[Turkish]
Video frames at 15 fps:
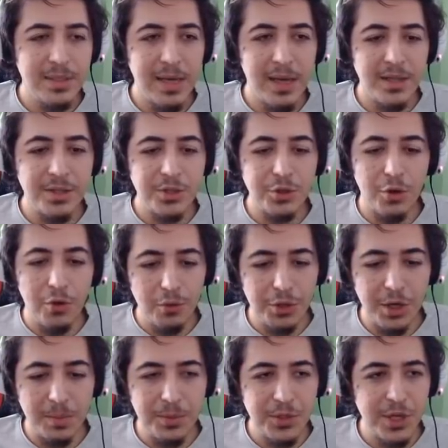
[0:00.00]
sadece son
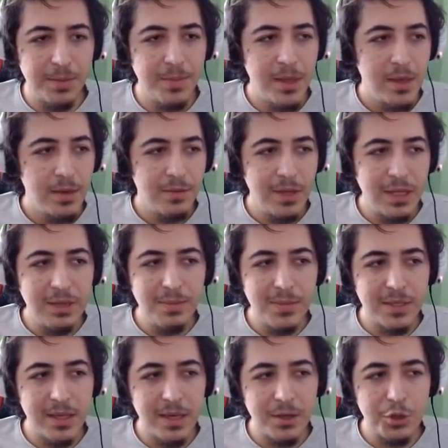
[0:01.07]
vuruş yapacağım.
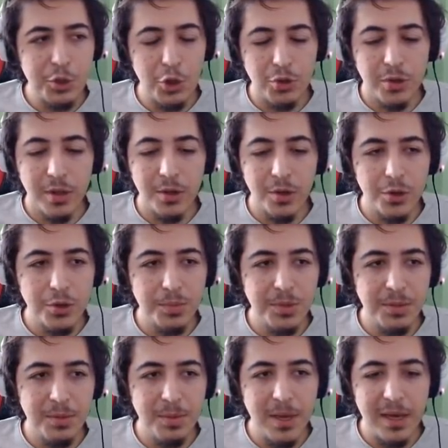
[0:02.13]
Vladimir'i sanki otta gördüm
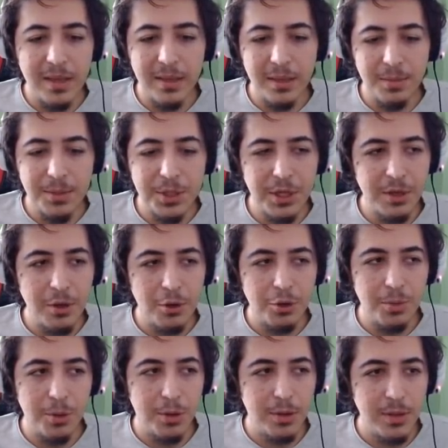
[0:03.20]
gibi bir anlık bir şey
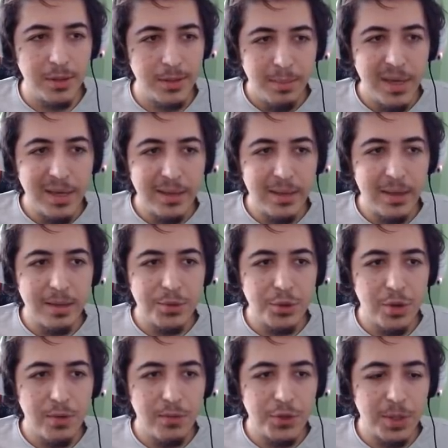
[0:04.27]
gördüm orada. Bekleyelim
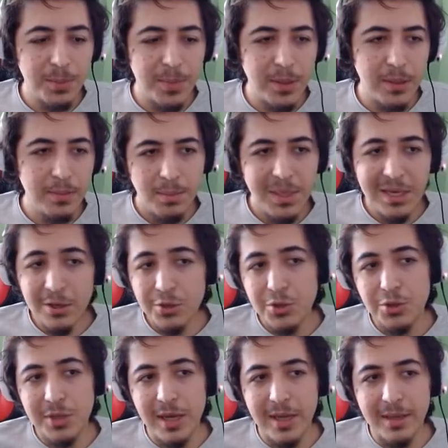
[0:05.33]
son vuruş yapalım.
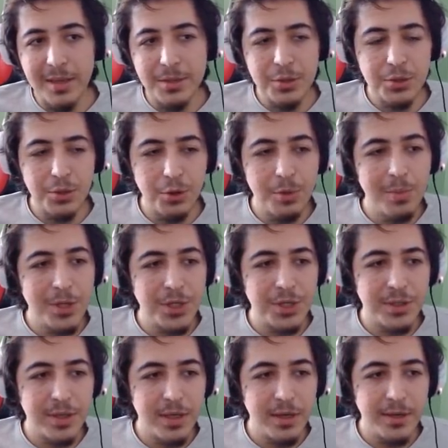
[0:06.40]
Biliyorsunuz yani Nasus oyun
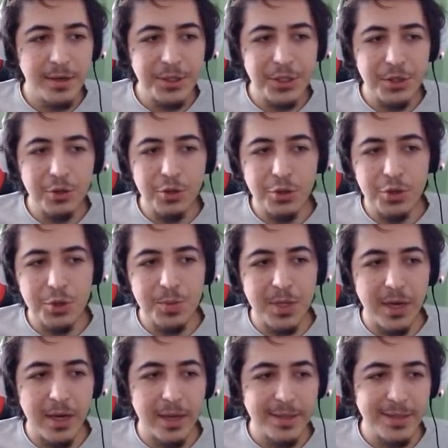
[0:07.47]
başında aşırı güçsüz bir
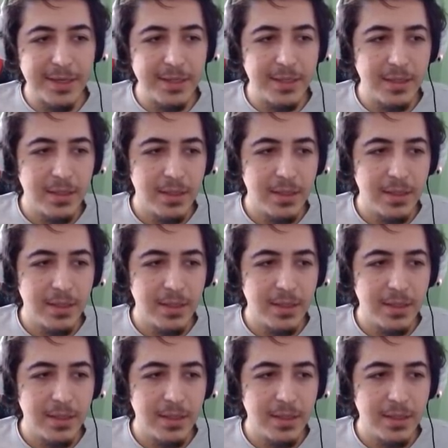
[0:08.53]
karakter.